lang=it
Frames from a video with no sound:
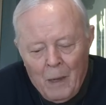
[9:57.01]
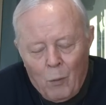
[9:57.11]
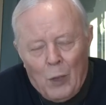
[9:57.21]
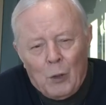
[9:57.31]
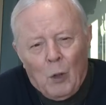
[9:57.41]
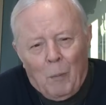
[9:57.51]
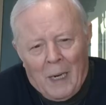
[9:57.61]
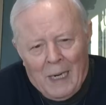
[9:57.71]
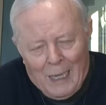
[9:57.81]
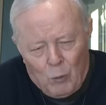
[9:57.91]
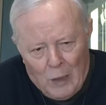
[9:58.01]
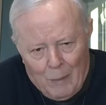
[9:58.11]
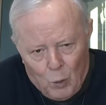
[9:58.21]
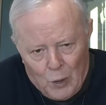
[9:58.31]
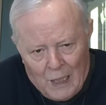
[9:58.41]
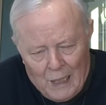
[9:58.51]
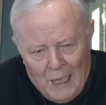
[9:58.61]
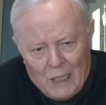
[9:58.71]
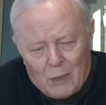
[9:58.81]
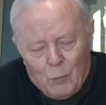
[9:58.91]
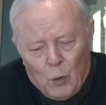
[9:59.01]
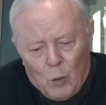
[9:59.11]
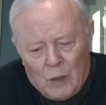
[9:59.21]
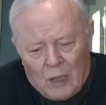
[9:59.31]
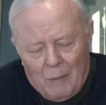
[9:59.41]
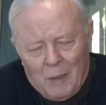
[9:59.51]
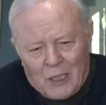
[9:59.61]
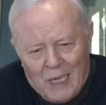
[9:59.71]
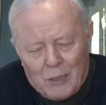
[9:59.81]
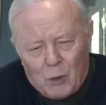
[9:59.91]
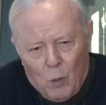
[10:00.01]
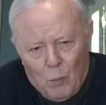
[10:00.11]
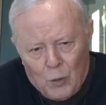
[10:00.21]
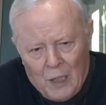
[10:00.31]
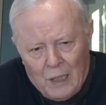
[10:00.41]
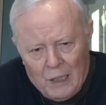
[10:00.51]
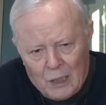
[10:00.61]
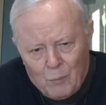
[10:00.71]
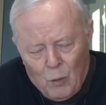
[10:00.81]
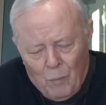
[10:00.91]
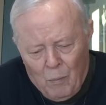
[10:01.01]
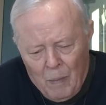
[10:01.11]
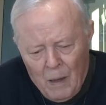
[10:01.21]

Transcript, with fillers: quando ha parlato del modernismo, i tre messaggi sul modernismo